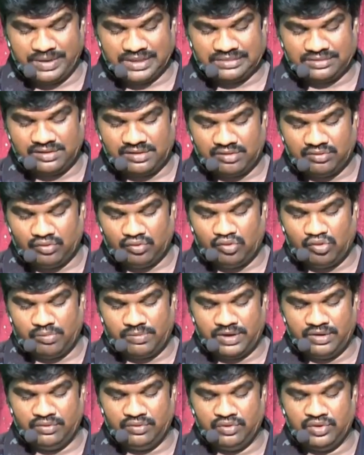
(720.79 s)
పెద్దలకు
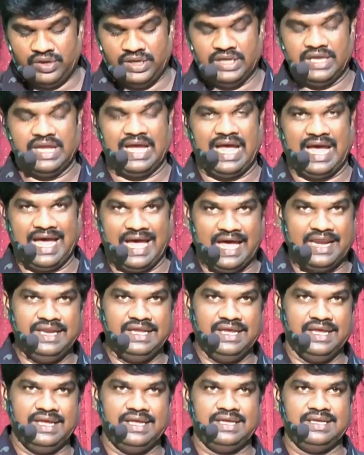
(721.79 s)
లోబడి ఉండు
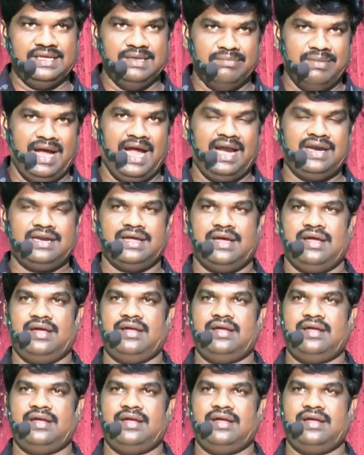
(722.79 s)
అని ఈ మాట